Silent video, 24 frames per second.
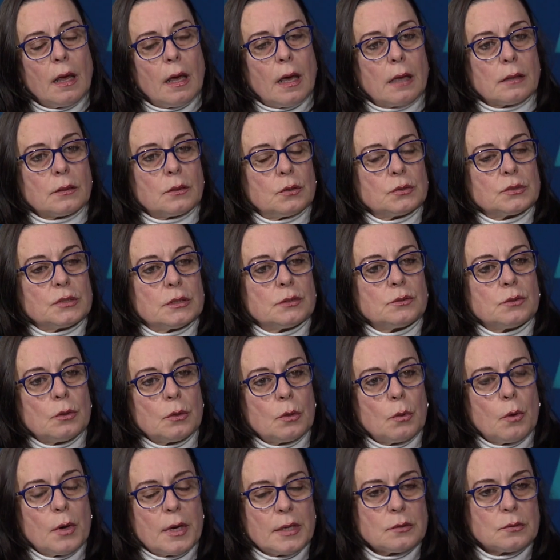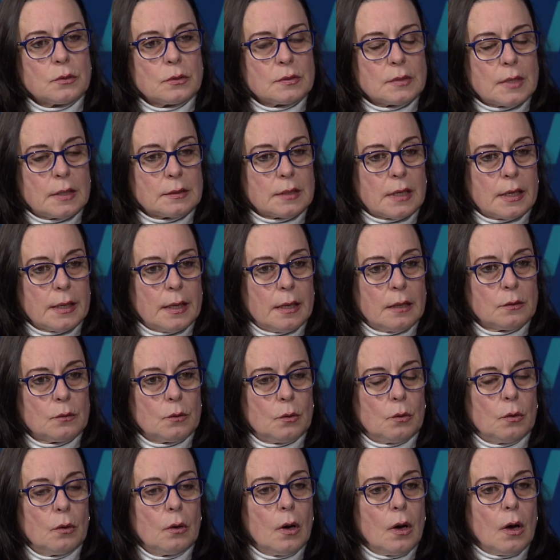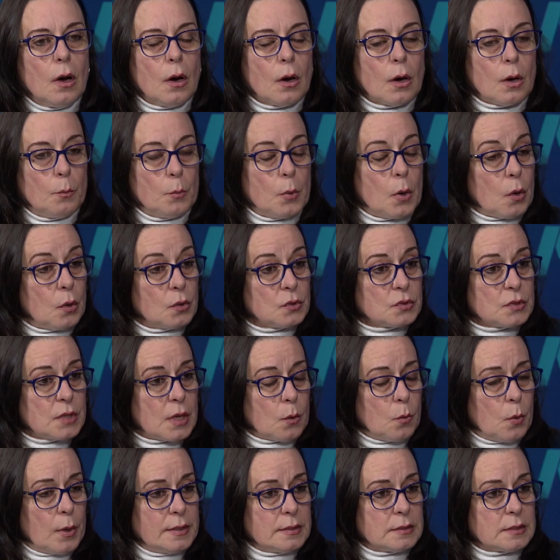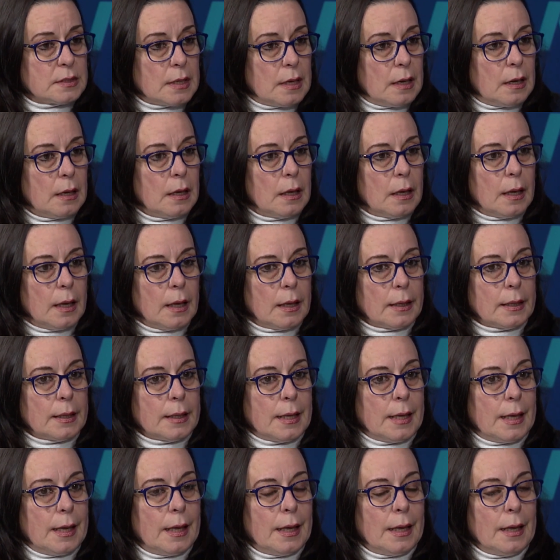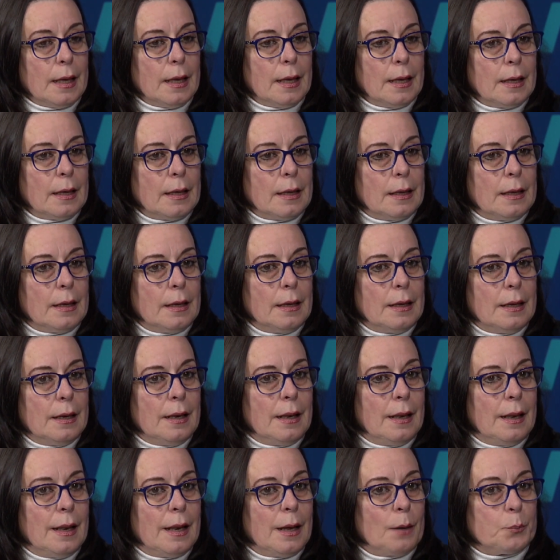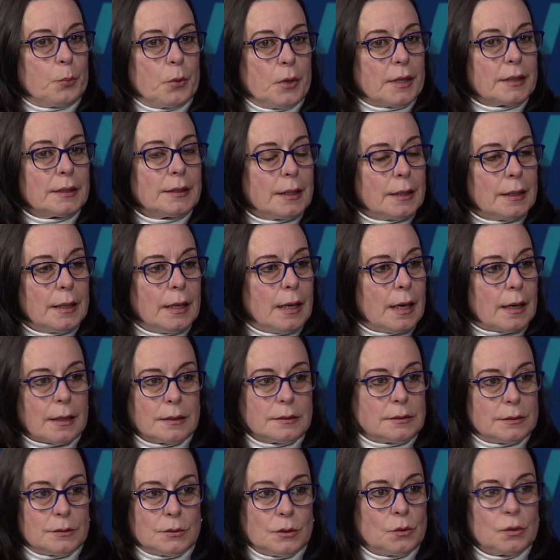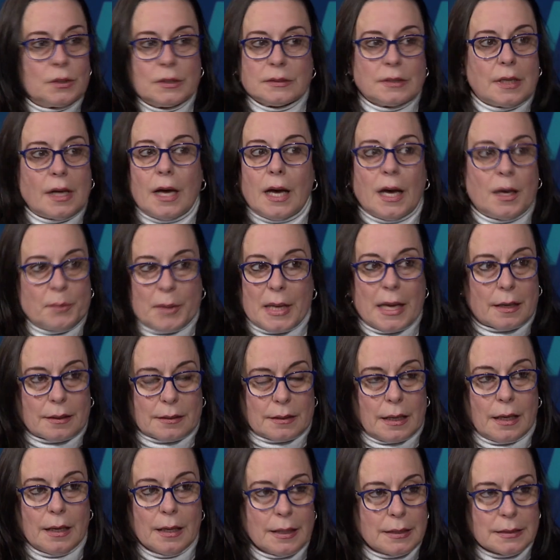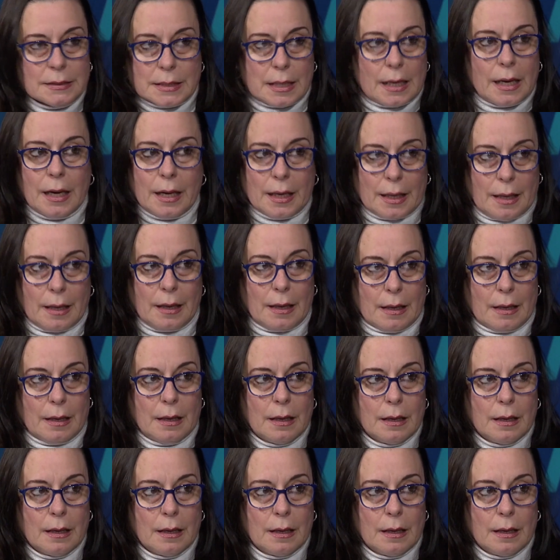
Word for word: Entonces todo eso está trayendo como consecuencia que eh, la puerta de la recesión está abierta, está allí.